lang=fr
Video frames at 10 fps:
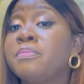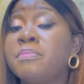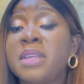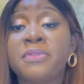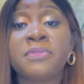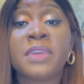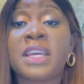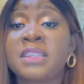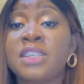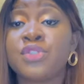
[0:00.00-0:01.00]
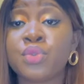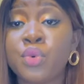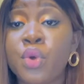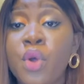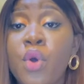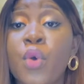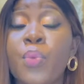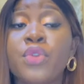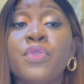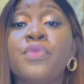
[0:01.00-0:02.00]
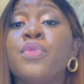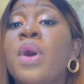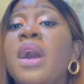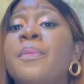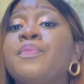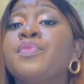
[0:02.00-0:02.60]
mettre fin à tes jours, au point de vouloir